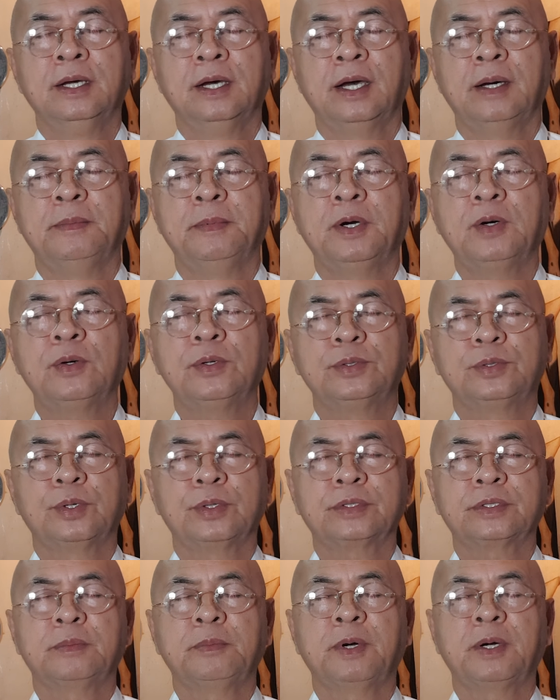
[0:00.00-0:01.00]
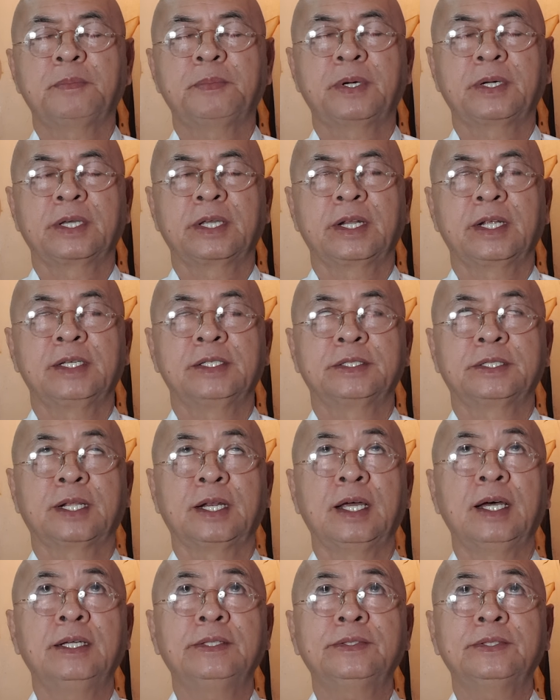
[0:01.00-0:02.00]
Ama ko, Diyos na makapangyarihan sa
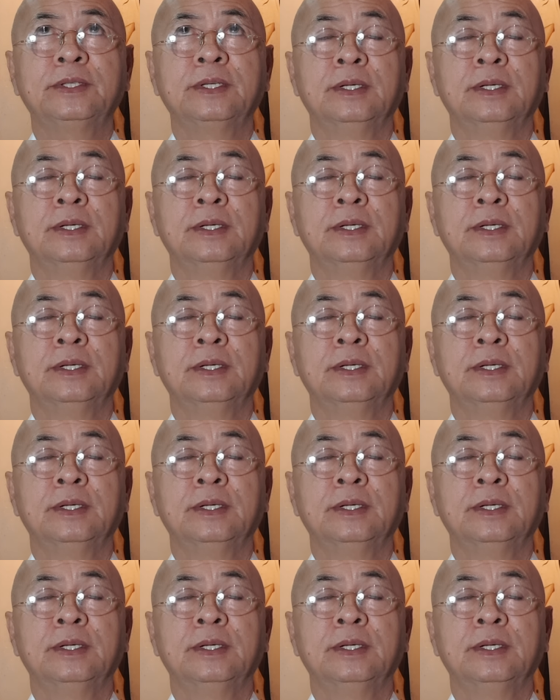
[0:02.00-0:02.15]
lahat.